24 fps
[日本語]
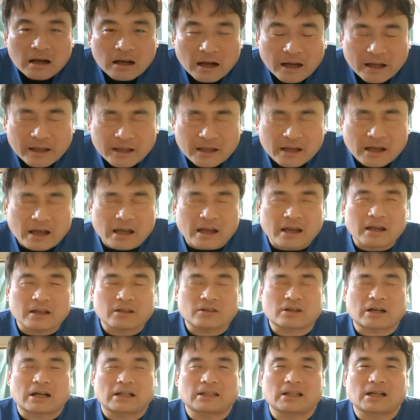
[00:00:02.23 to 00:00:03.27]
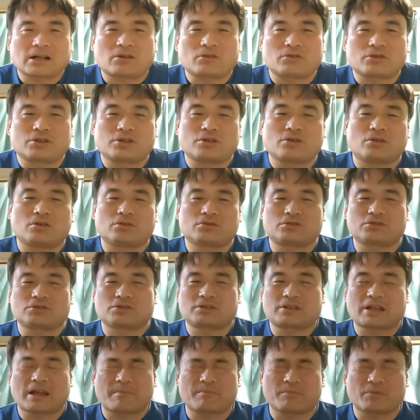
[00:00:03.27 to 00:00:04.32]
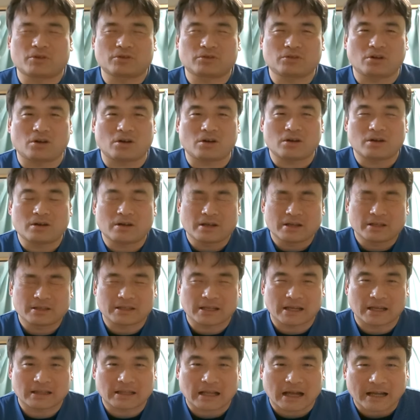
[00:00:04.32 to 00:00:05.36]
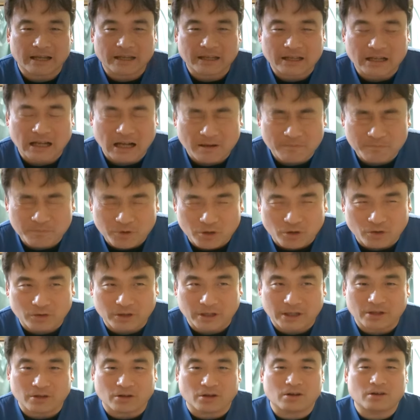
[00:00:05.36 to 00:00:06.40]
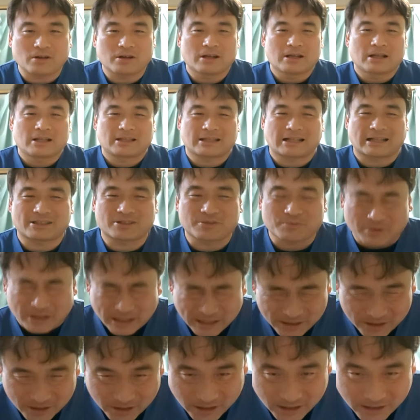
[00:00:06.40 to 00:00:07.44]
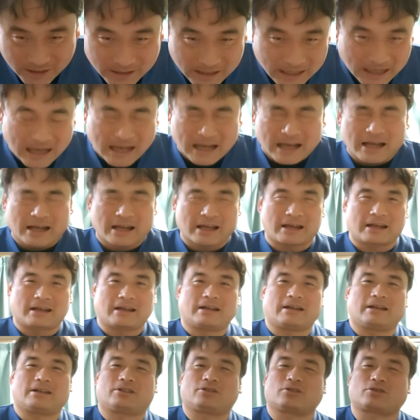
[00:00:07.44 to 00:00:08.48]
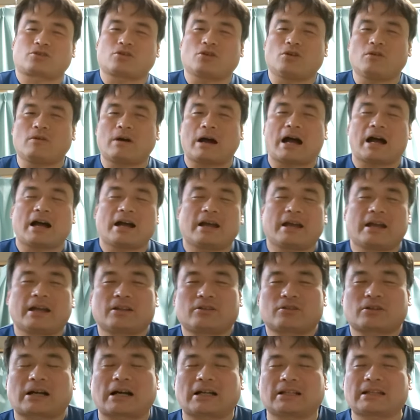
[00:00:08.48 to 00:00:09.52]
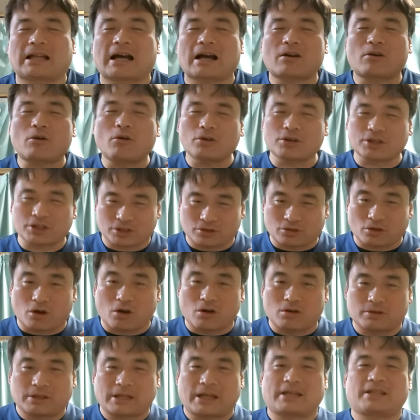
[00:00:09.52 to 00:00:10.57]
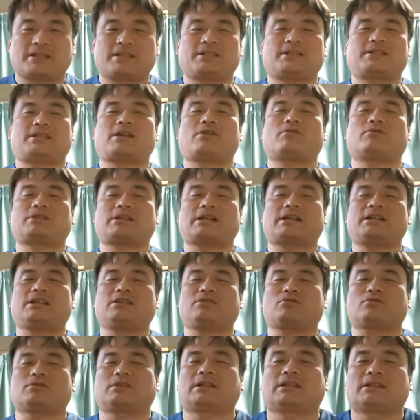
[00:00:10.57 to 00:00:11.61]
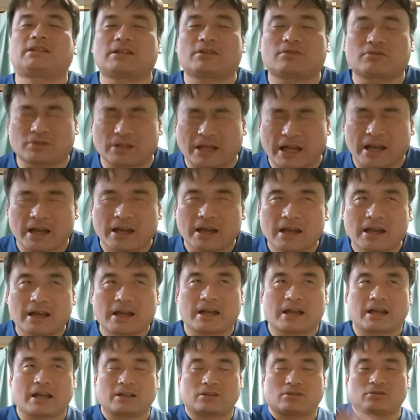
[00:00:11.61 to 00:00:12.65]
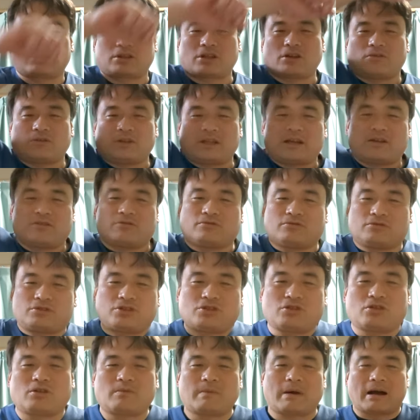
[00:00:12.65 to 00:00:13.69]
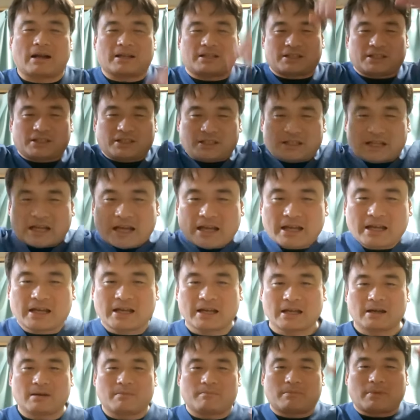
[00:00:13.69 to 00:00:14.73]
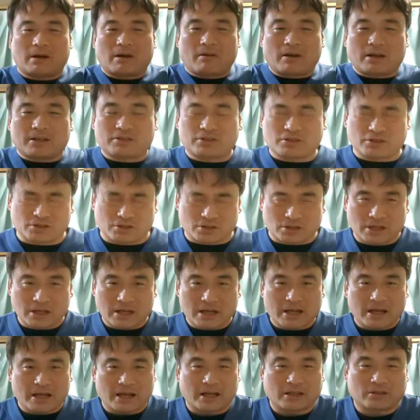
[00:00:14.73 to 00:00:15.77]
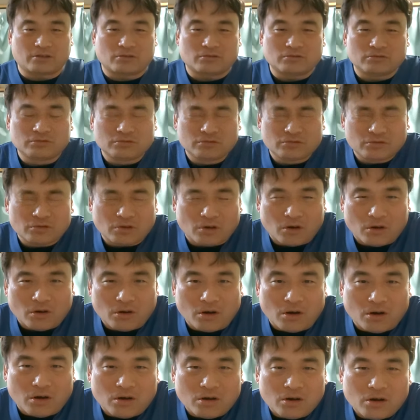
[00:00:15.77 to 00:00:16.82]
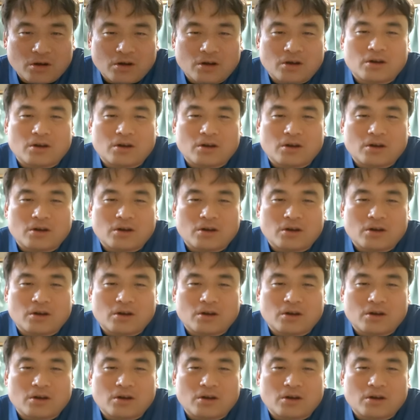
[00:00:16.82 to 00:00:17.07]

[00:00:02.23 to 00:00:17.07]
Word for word: はい、えーと、肩こり腰痛専門の整体院カンピオーネの辰巳です。えーと、今日は、えーと、肩こりとね、姿勢をシャキッとさせるね、えーと、手をね、後ろ回しにね、回す、えーと、運動を